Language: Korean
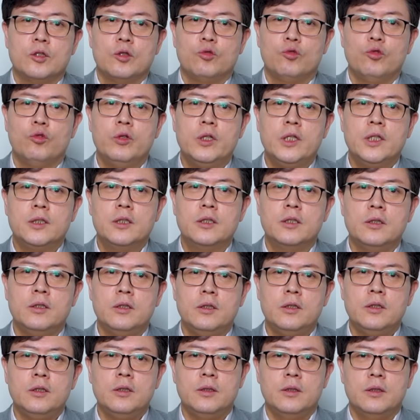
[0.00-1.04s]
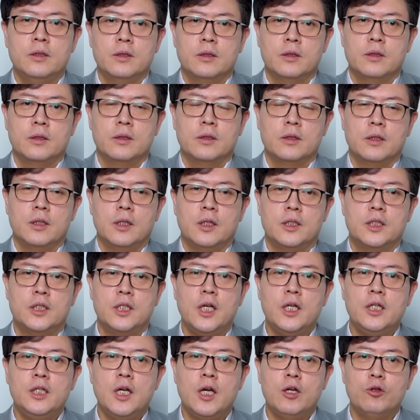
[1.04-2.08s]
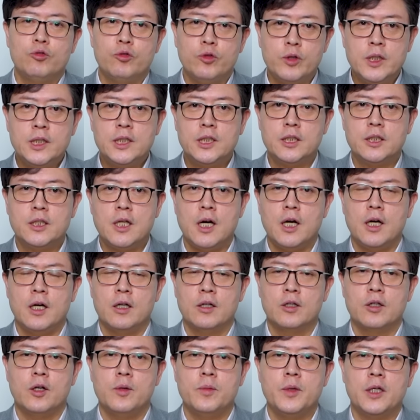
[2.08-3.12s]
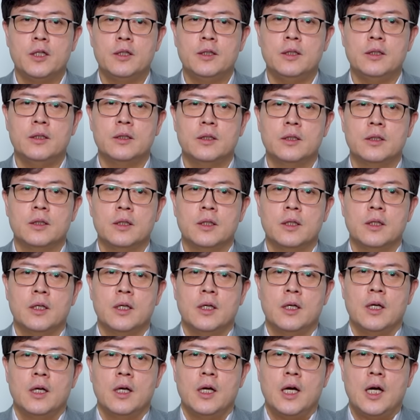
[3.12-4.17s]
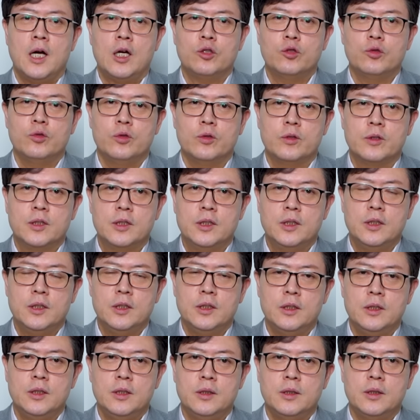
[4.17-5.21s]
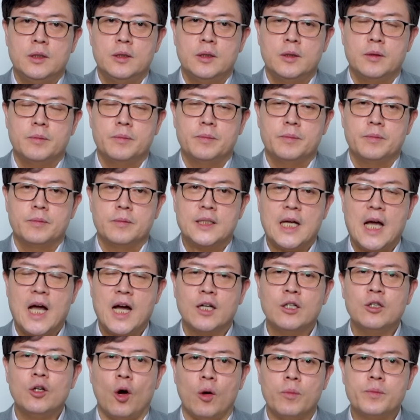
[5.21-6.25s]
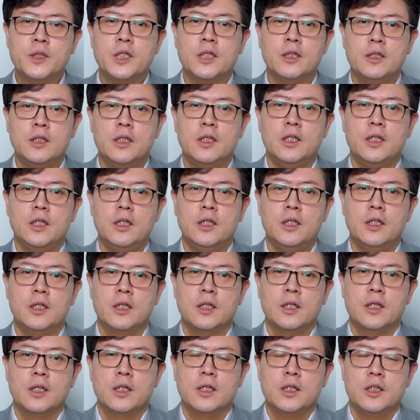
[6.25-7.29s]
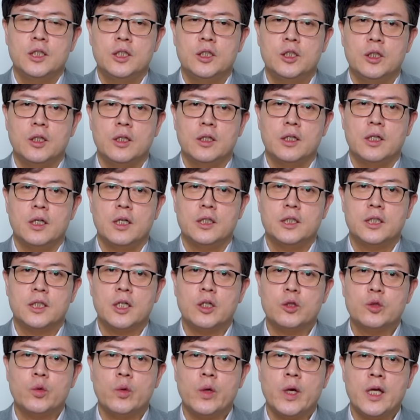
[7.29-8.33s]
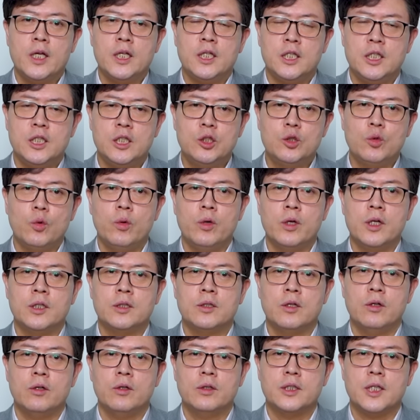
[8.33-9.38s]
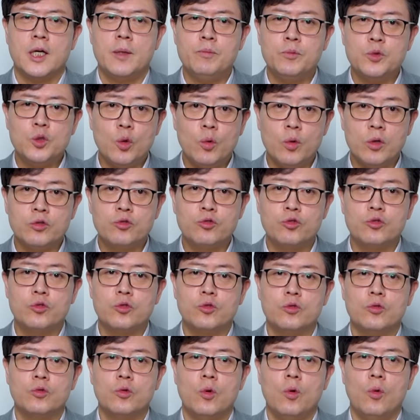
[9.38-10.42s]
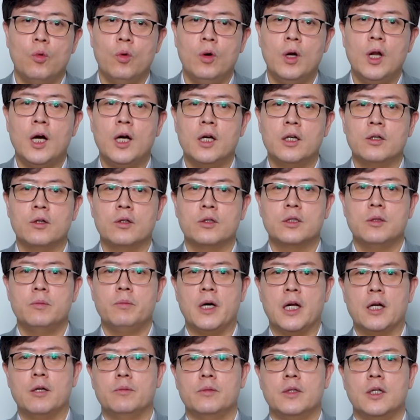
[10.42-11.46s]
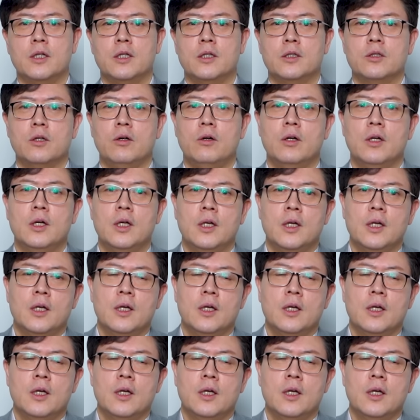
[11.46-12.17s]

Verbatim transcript: 루닛은 제2의 루닛이다 그러면은 아주 그 작은 업체들이 시가총액 2조 원에서 3조 원 수준으로 올라가는 것을 말합니다. 그래서